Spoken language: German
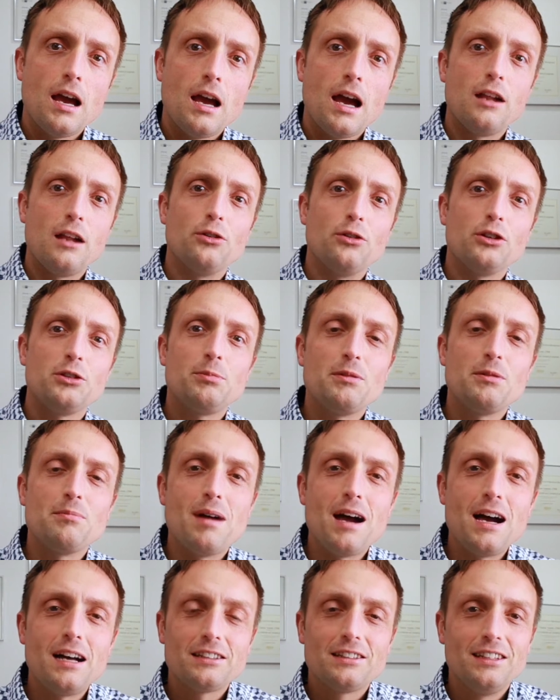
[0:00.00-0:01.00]
Hallo, ich bin
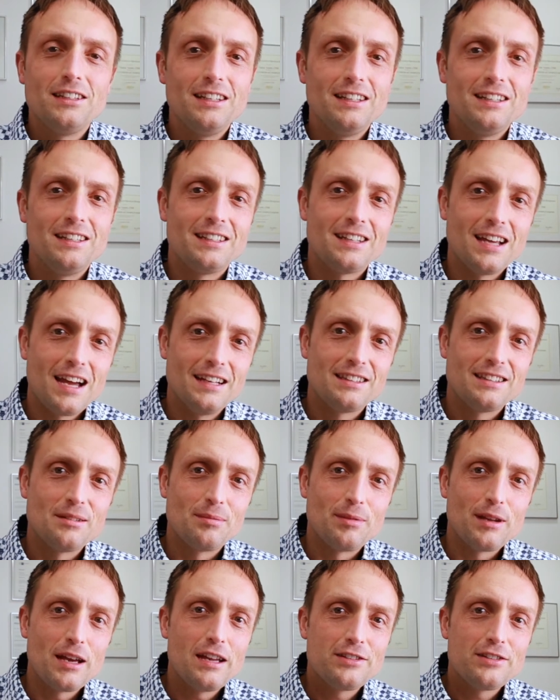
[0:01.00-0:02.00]
Martin, dein
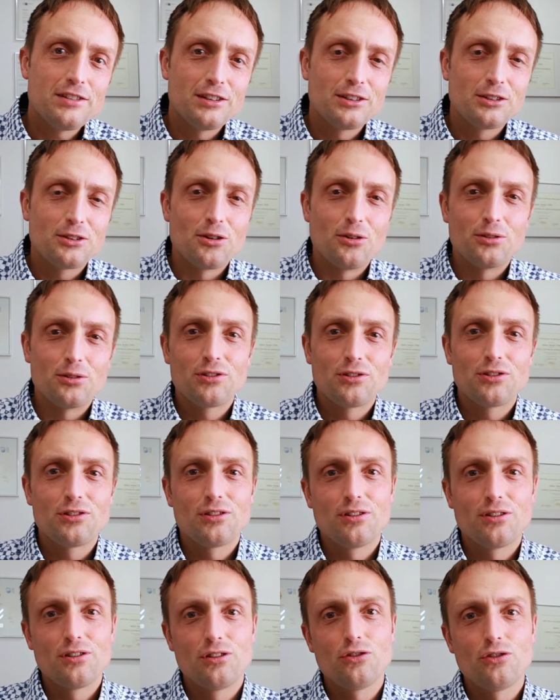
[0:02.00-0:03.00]
Supply Chain
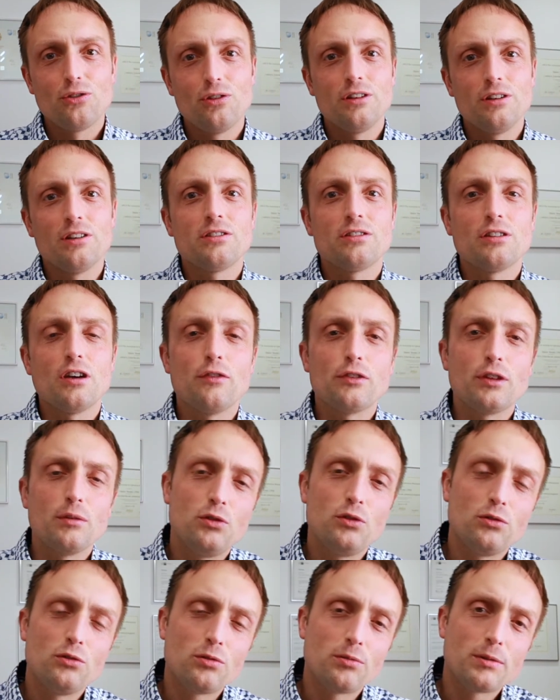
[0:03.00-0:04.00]
Coach. Schön, dass du auf dem
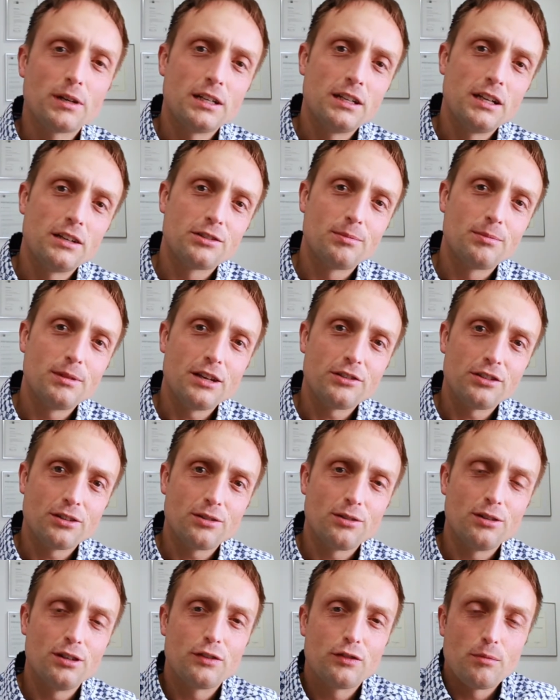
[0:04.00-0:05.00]
YouTube-Kanal Supply Chain
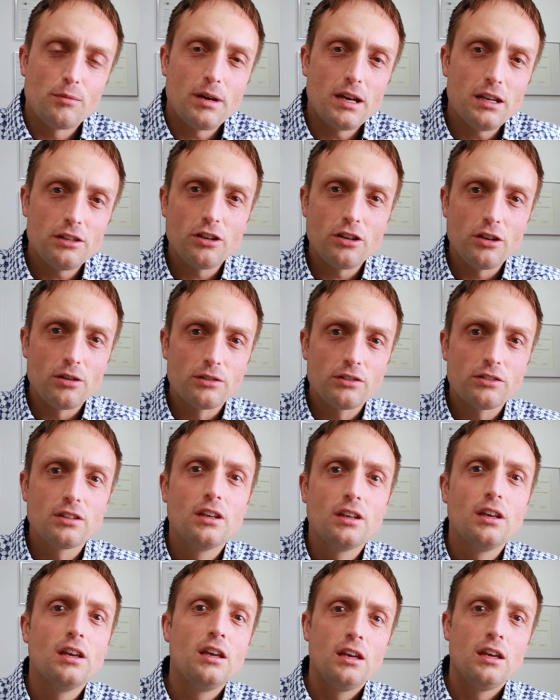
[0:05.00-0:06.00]
College
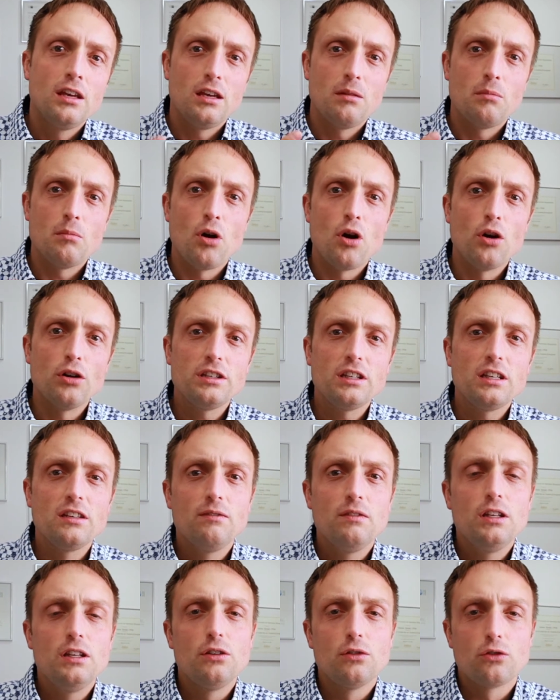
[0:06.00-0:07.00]
vorbeischaust. Im
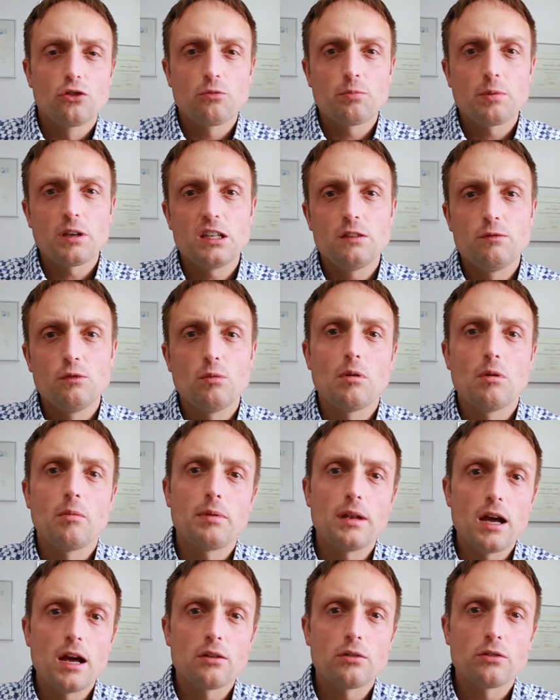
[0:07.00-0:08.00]
heutigen Video sprechen wir über
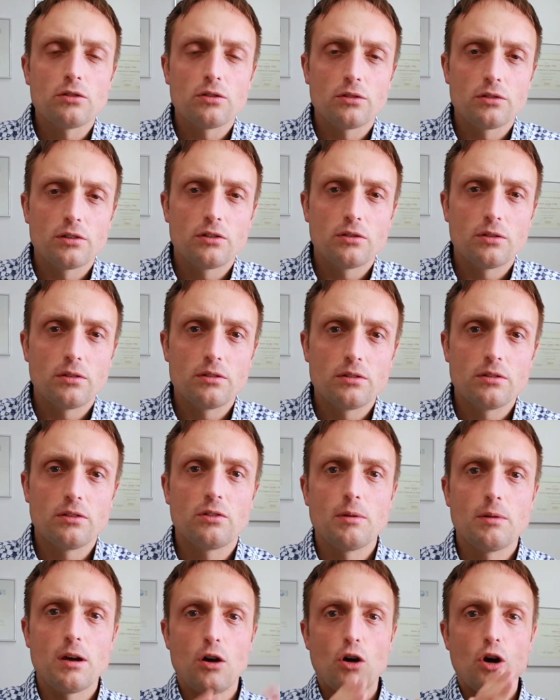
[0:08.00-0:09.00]
Planungshorizonte und
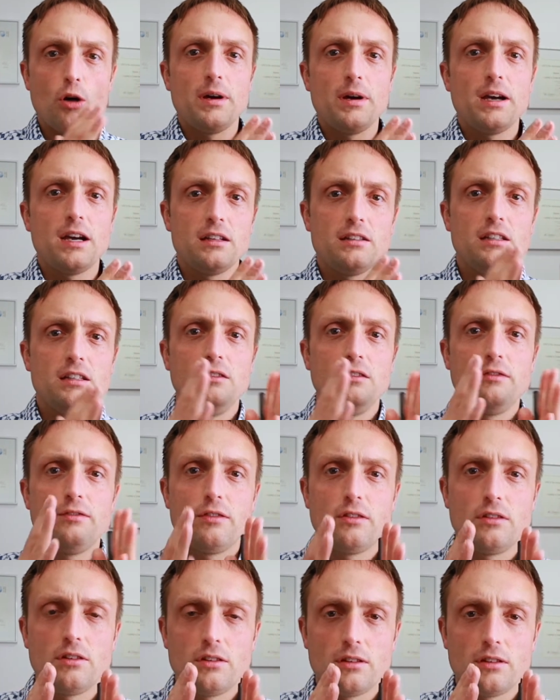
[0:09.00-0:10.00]
zwar operativ,
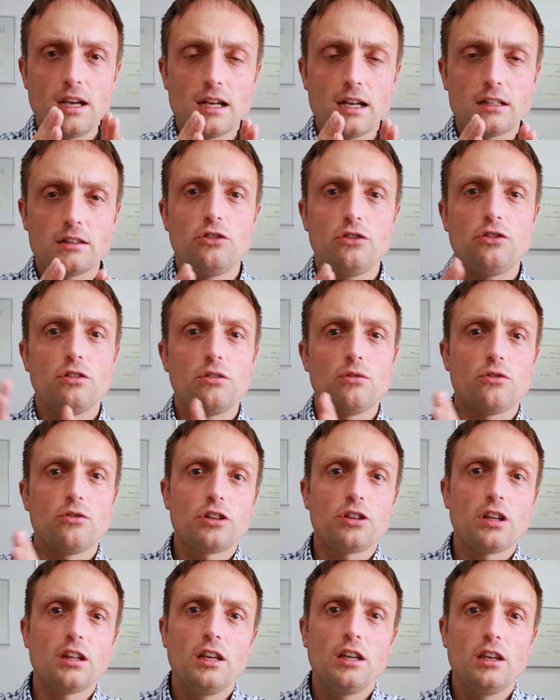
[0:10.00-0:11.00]
taktischen und
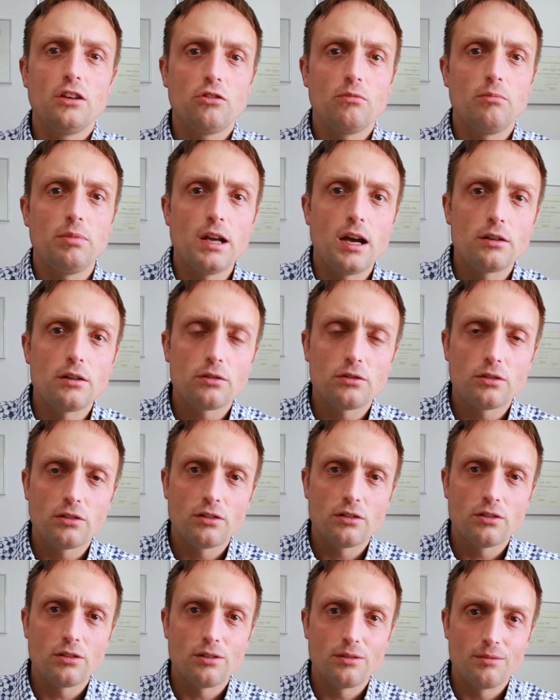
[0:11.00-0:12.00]
strategischen
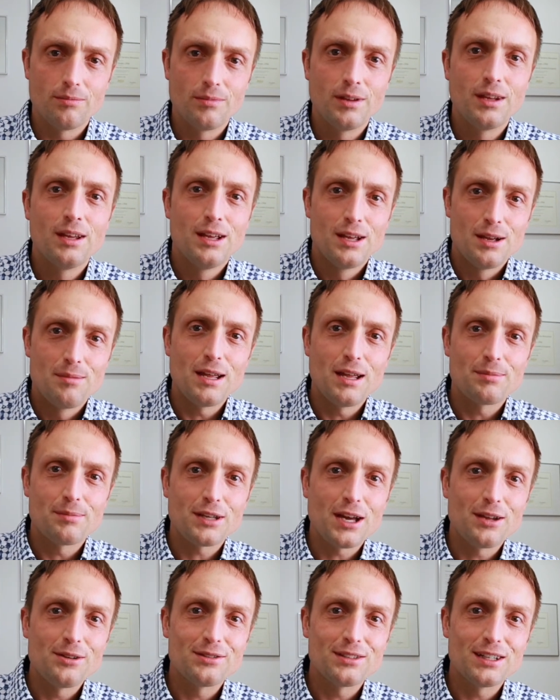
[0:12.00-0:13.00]
Planungshorizonten. Bleibt
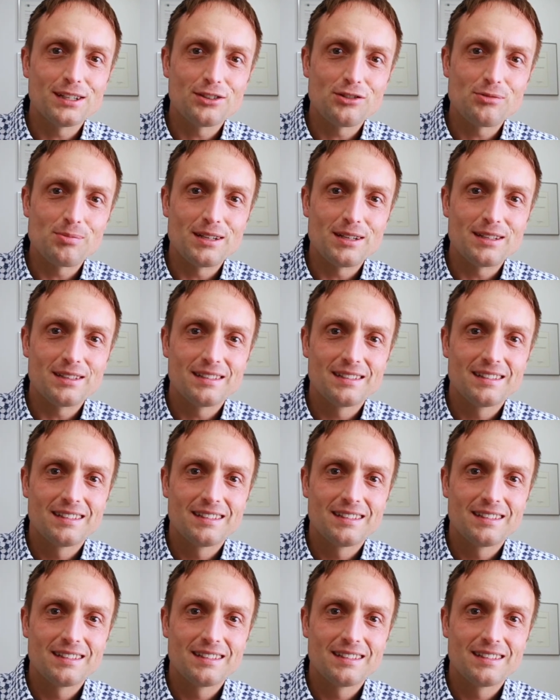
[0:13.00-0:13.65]
dran und seid gespannt.